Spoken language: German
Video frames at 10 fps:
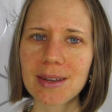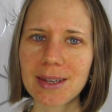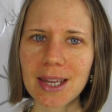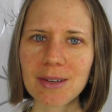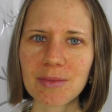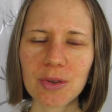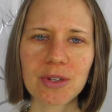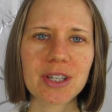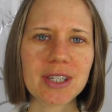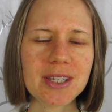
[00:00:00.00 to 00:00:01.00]
dann
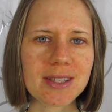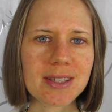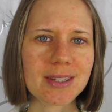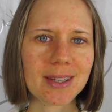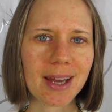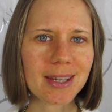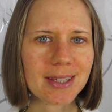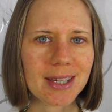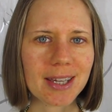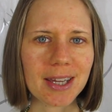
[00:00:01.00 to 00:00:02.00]
könnt ihr diese
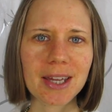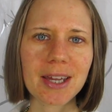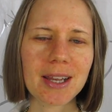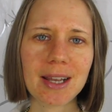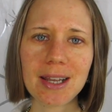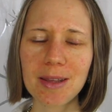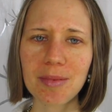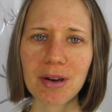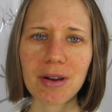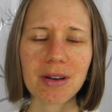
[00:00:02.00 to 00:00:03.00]
dreitägige
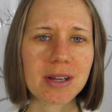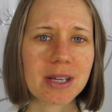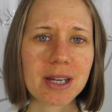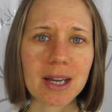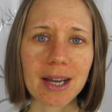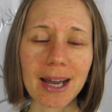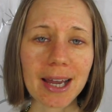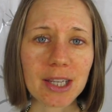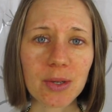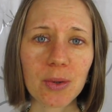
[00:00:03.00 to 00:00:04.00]

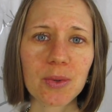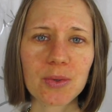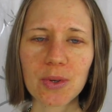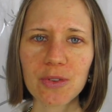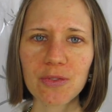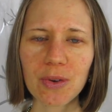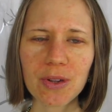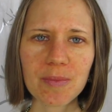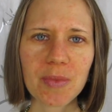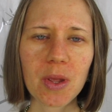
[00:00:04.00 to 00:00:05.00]
Leberreinigung durchführen